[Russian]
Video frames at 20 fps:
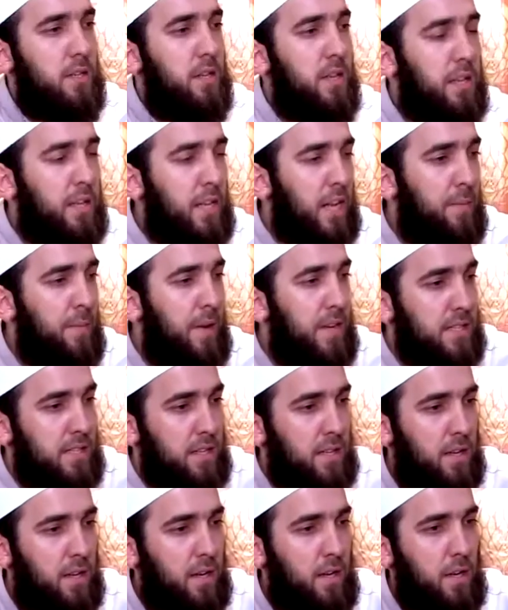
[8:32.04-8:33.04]
сделайте намаз.
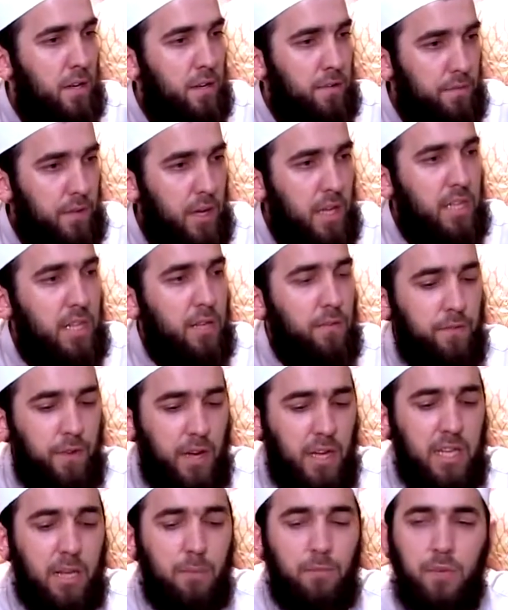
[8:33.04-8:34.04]
в
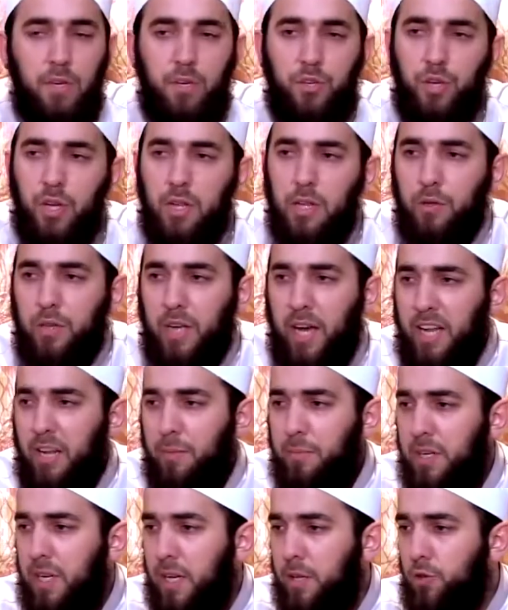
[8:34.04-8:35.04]
этом, иншаЛлаху та'аля,
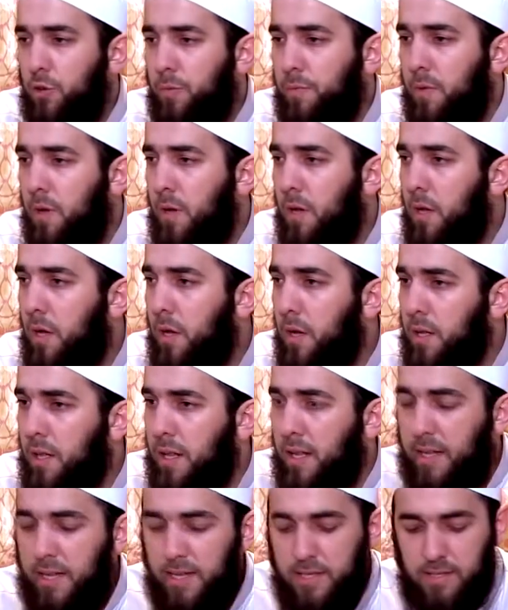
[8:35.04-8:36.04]
мы найдем
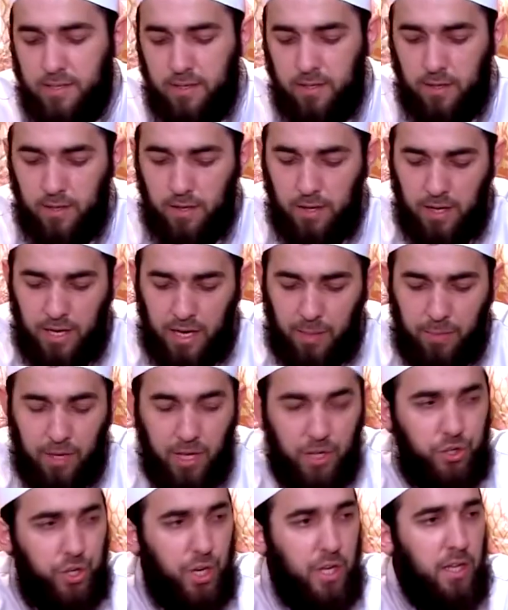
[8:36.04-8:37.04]
для нас
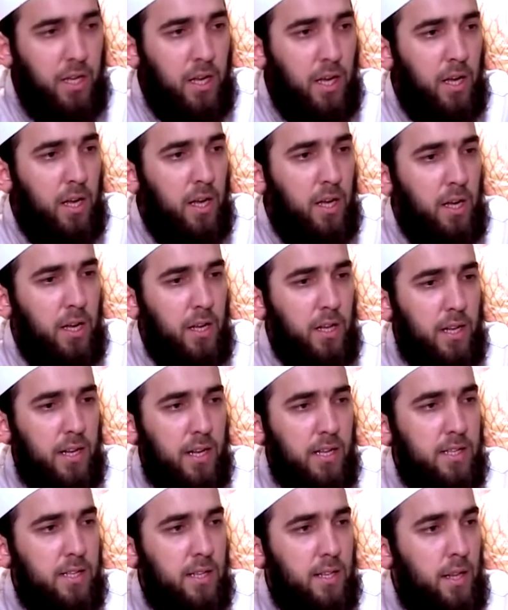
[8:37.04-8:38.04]
облегчение и для
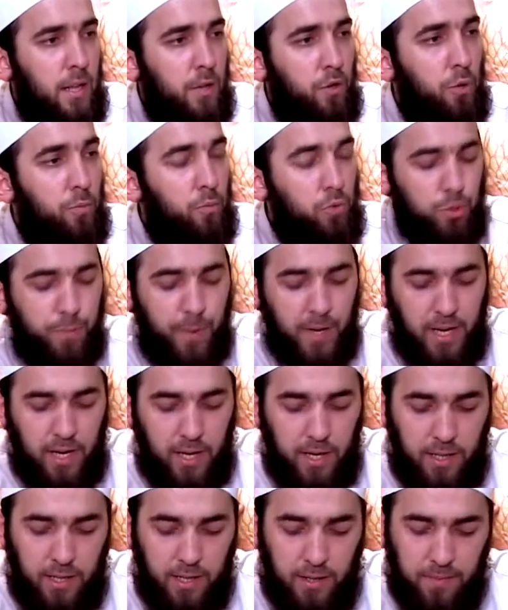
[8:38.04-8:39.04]
нас найдем
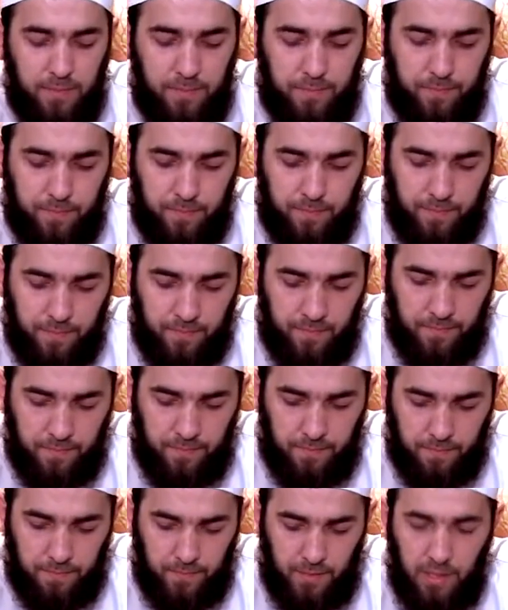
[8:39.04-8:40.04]
успокоение.
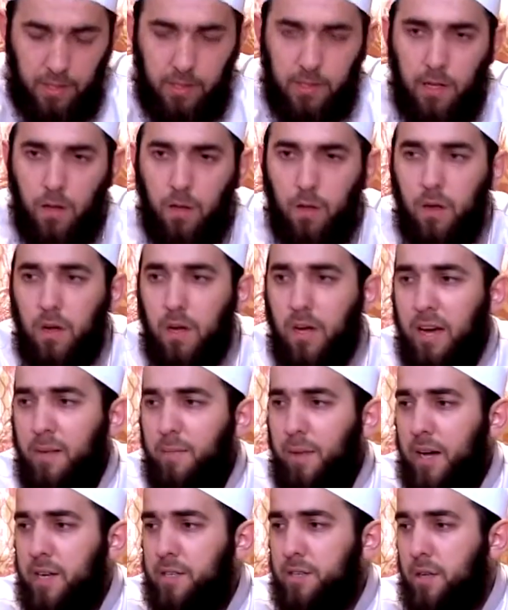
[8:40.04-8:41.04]
Инна Аллаха
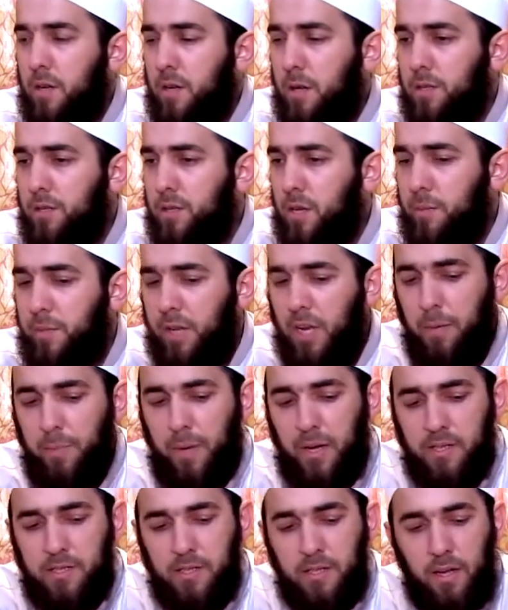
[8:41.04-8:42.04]
ма сабирин,
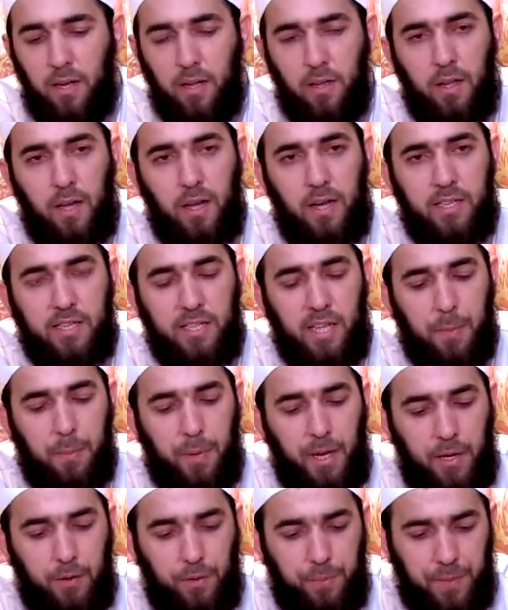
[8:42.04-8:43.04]
поистине Аллах с
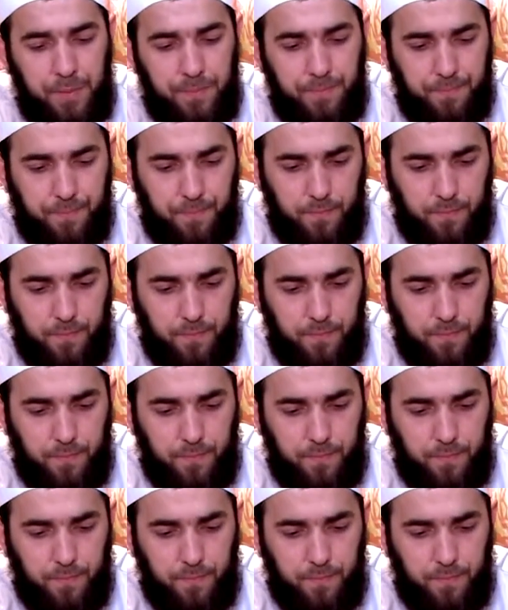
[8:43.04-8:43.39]
терпеливыми.